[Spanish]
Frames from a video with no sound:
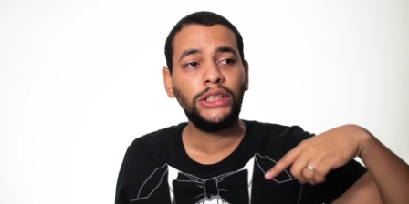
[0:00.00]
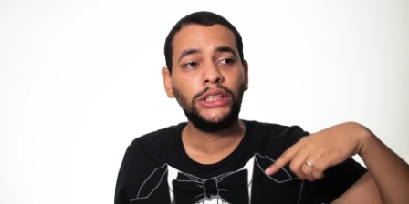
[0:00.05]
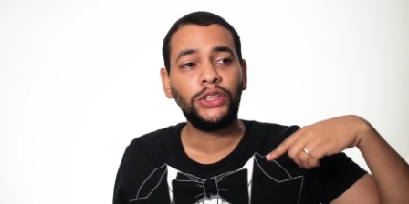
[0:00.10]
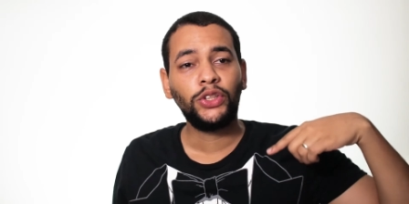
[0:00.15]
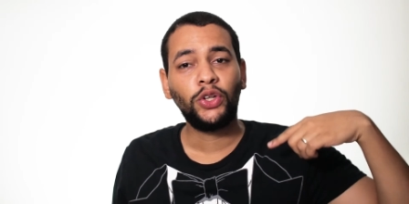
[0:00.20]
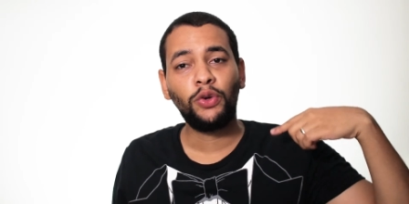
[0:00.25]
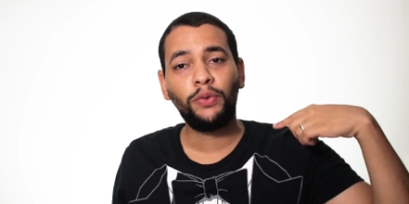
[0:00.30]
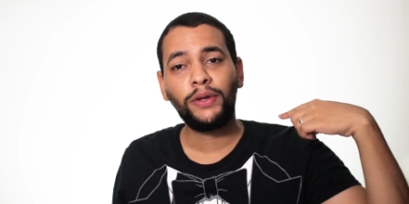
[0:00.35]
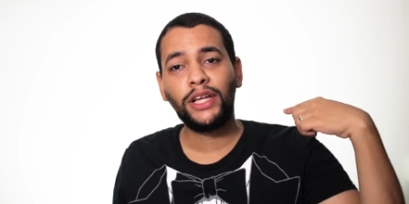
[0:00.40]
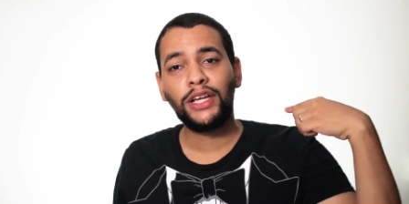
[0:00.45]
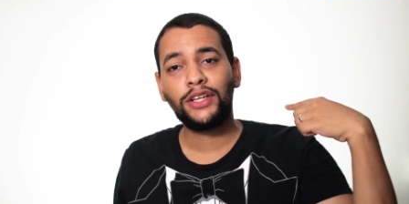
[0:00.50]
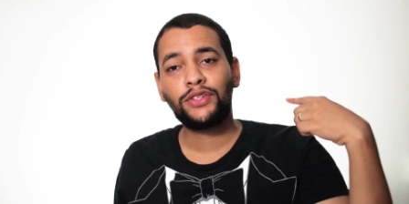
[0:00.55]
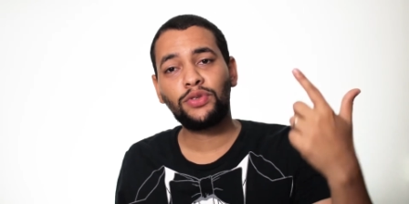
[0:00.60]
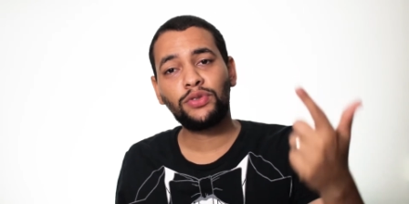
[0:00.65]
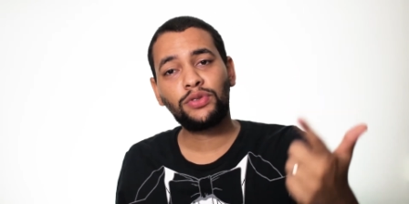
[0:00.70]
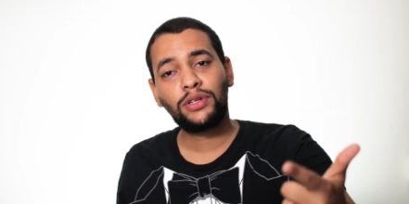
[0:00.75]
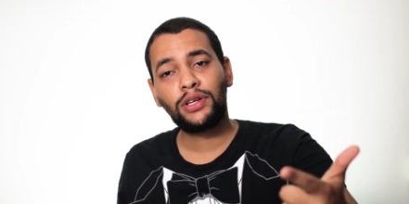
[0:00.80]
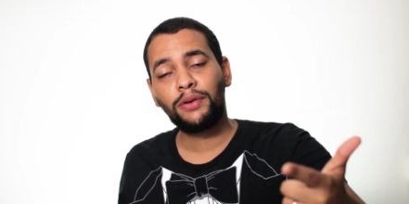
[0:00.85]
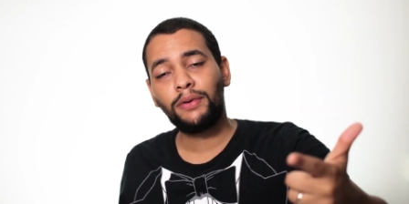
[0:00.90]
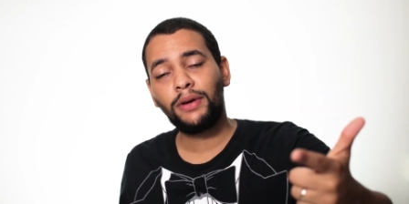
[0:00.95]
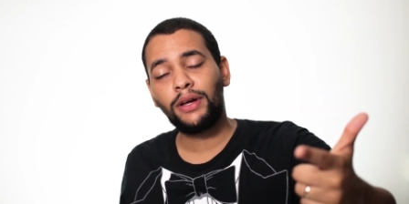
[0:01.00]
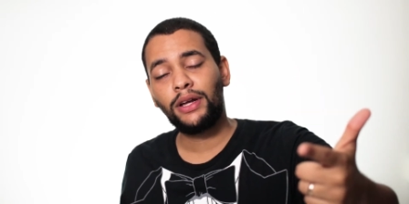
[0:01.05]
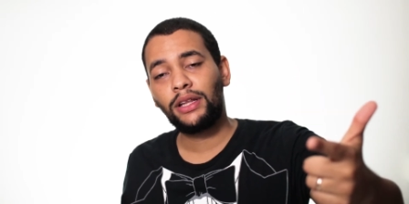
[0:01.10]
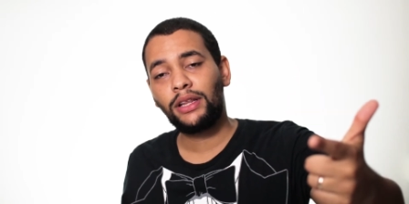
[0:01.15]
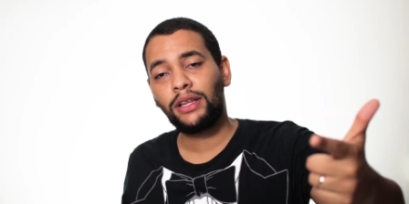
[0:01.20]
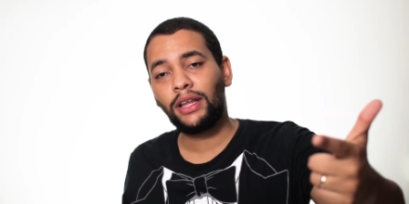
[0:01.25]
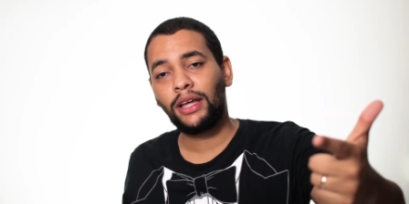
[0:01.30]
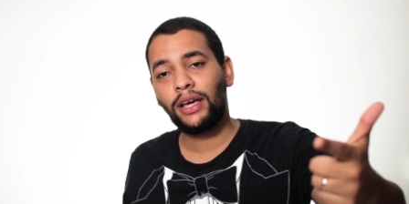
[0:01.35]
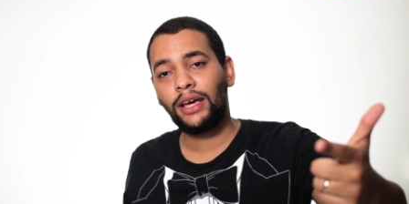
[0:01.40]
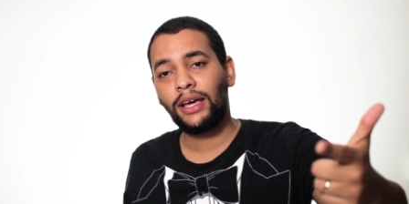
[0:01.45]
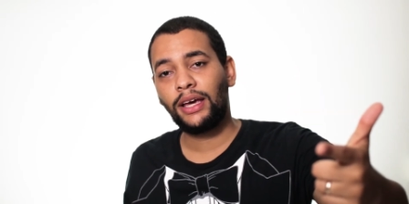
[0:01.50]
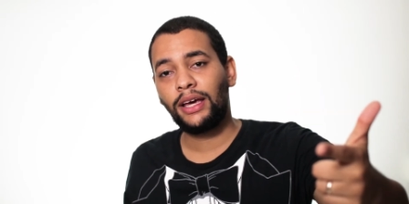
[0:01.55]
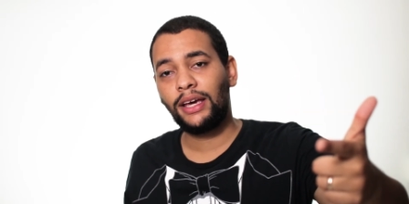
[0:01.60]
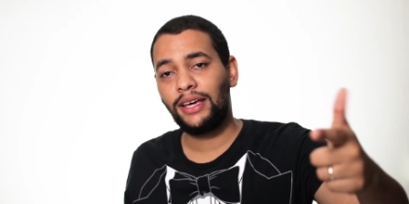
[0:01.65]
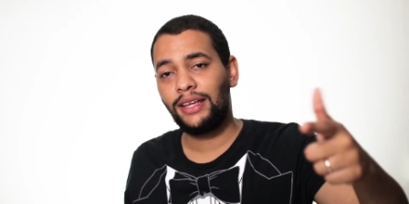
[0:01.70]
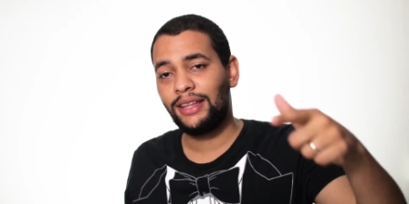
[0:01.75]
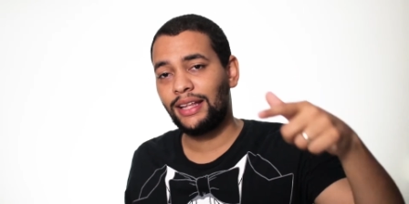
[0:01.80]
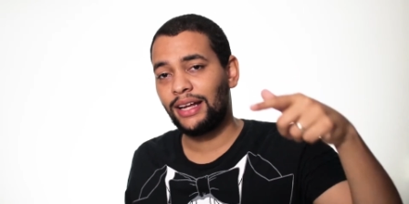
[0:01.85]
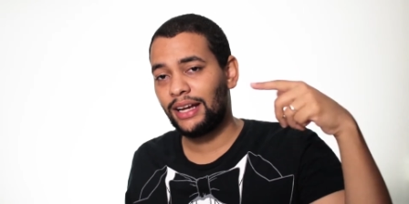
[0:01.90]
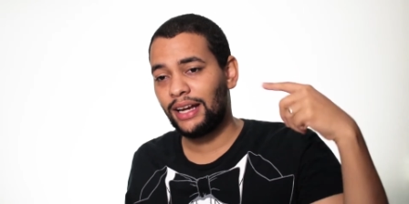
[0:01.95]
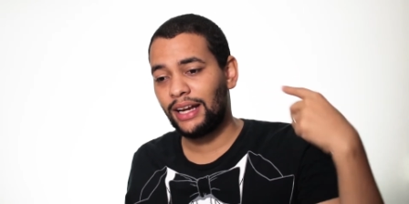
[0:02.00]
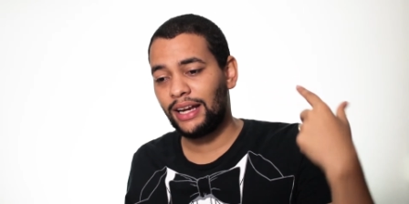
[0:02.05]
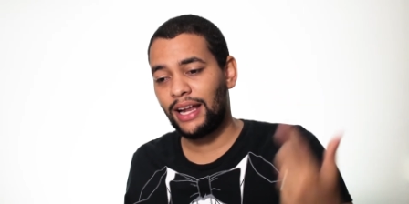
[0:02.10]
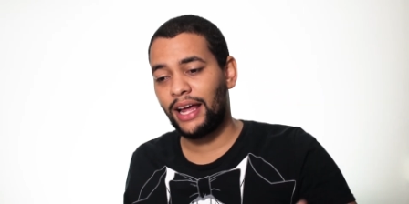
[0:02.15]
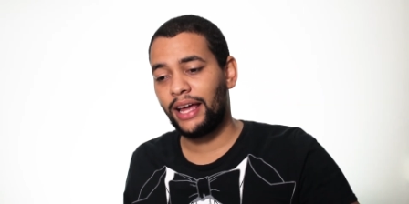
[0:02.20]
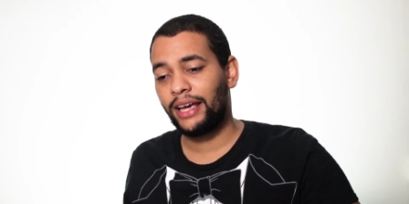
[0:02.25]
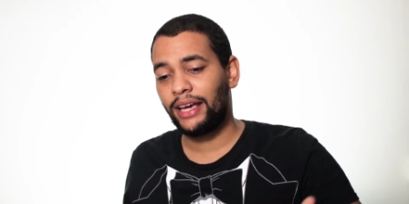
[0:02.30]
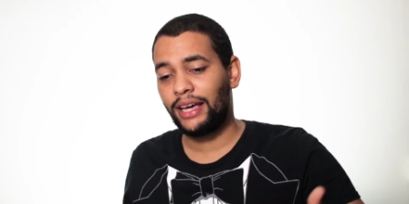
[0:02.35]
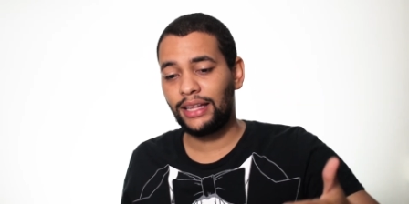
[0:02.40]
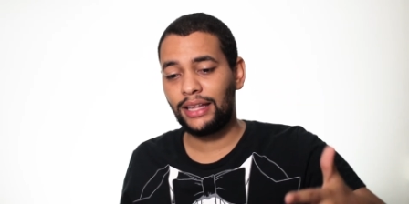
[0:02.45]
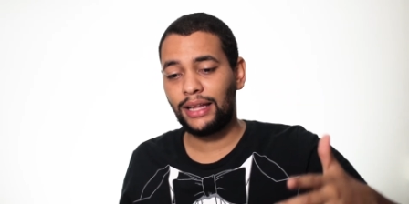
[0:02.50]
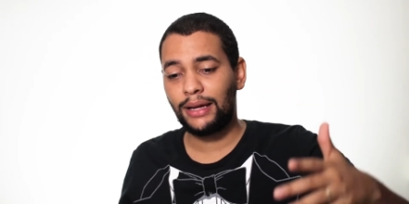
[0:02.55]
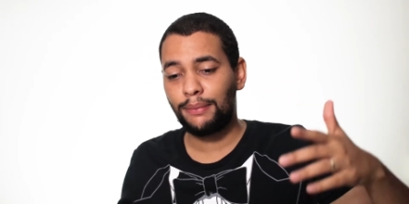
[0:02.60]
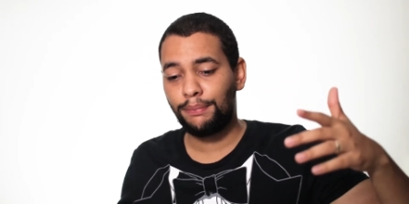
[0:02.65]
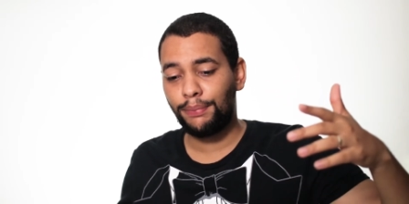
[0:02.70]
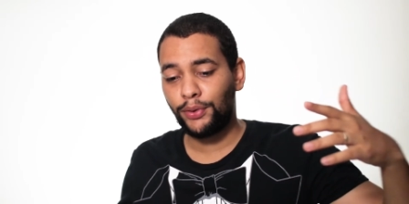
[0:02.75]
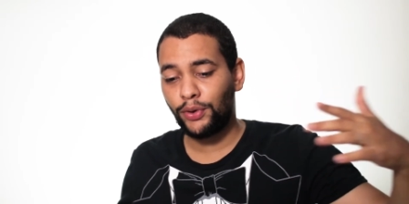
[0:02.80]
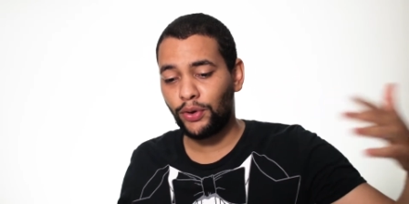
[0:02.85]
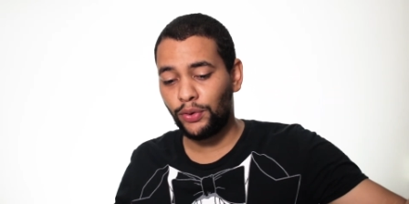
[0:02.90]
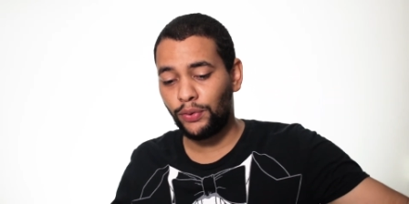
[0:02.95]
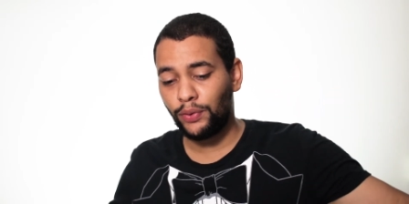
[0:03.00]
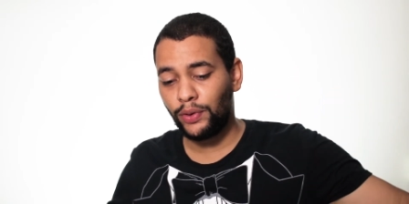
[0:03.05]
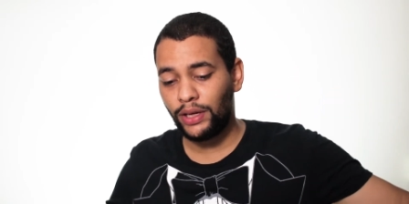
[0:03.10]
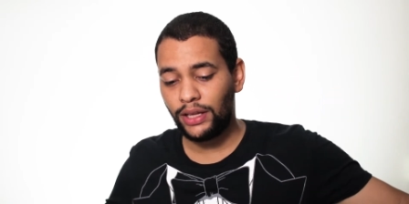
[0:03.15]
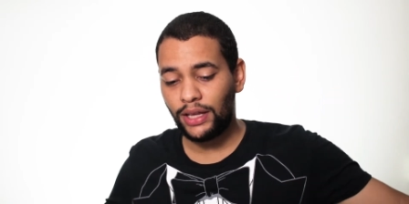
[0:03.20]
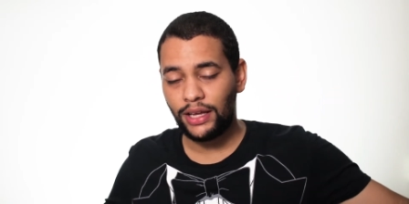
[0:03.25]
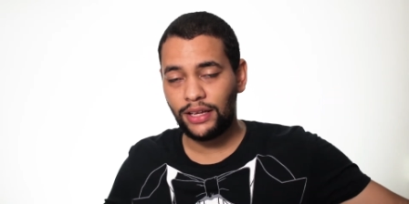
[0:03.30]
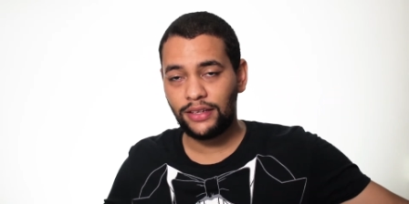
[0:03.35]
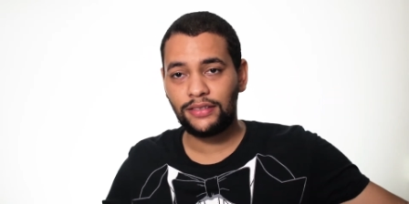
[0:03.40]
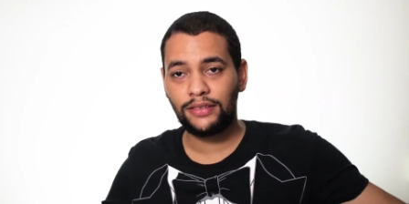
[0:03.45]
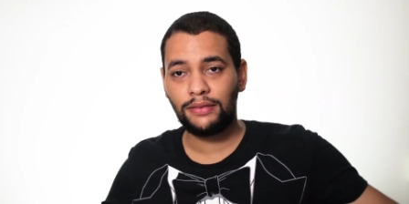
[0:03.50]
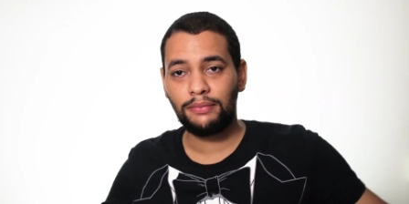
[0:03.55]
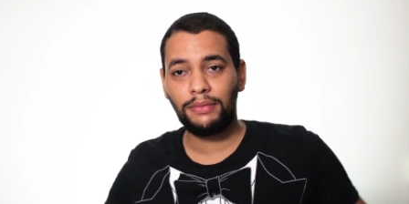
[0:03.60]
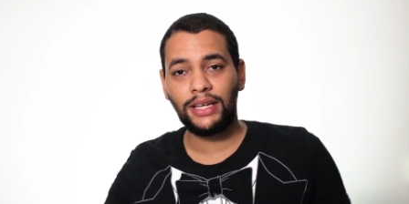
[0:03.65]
No olvides suscribirte y darle a like y tampoco olvides,